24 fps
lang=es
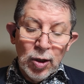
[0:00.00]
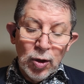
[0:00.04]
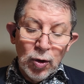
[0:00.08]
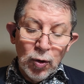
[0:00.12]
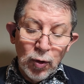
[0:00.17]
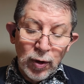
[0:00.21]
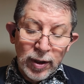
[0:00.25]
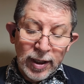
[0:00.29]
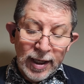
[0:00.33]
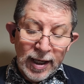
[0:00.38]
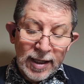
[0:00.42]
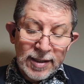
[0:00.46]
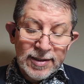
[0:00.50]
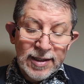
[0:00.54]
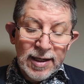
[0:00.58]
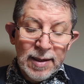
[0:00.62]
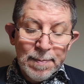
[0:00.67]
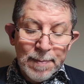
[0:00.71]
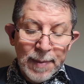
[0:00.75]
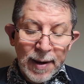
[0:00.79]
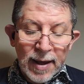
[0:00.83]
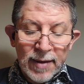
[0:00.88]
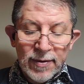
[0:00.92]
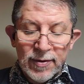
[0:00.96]
Lo que hace el
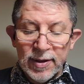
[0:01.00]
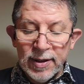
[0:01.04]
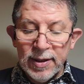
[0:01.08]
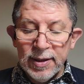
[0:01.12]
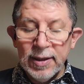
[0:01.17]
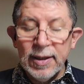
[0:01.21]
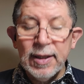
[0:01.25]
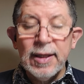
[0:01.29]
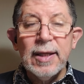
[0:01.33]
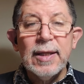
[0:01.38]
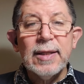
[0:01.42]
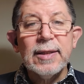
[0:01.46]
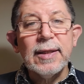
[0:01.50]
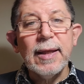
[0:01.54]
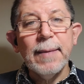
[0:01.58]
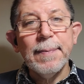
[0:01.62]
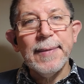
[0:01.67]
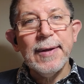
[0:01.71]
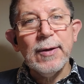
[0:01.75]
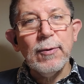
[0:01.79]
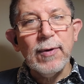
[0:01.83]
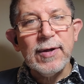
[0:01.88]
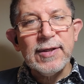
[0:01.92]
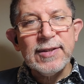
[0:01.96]
Padre,
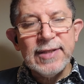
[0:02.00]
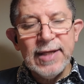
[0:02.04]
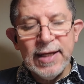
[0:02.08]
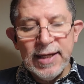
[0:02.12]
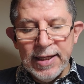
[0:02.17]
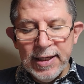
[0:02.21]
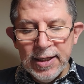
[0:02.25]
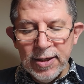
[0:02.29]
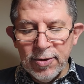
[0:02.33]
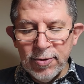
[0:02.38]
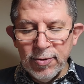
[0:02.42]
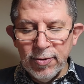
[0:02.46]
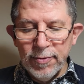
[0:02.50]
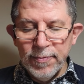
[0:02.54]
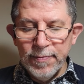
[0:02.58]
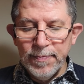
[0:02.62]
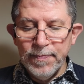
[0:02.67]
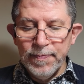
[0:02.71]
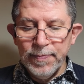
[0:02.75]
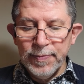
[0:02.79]
también lo hace el Hijo.